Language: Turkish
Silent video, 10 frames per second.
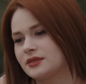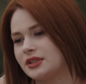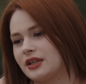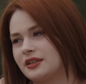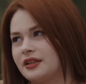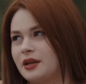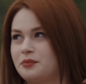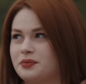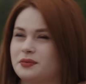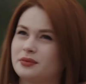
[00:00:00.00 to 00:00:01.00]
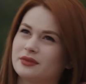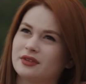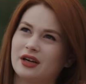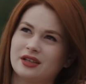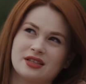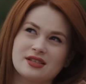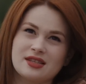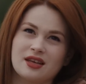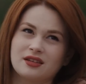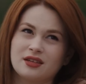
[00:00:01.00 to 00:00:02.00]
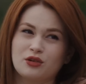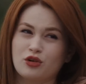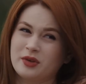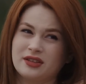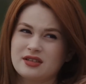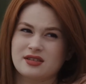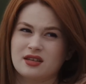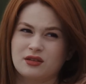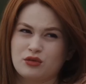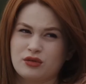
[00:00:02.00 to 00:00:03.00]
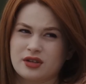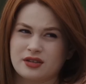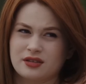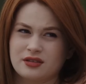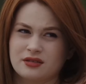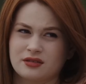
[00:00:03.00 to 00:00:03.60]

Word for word: Yani hep aynı insanları görmek de insanı yorar.